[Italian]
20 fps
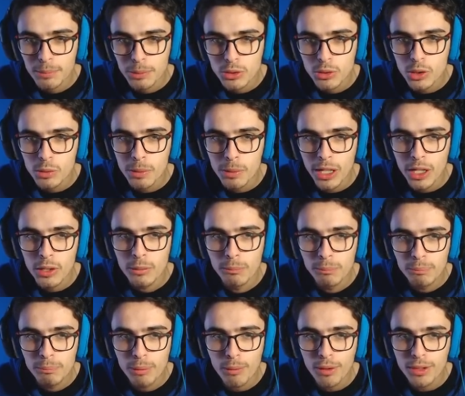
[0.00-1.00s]
possiamo recuperare
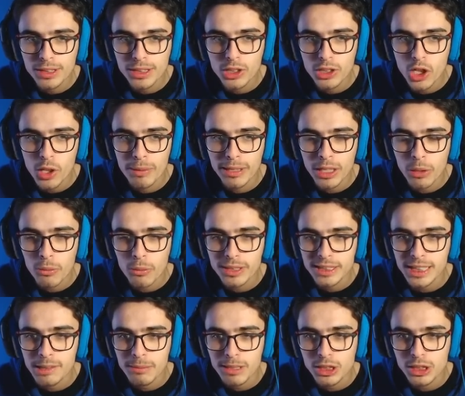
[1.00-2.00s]
un po' di roba da
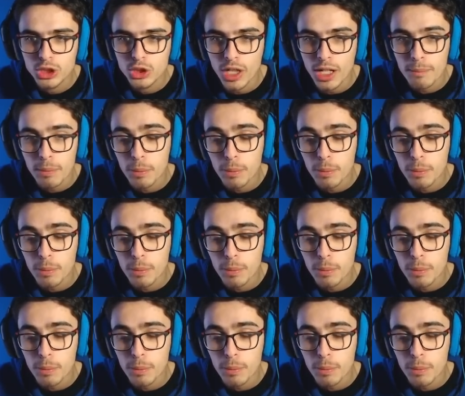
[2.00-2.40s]
questa dimensione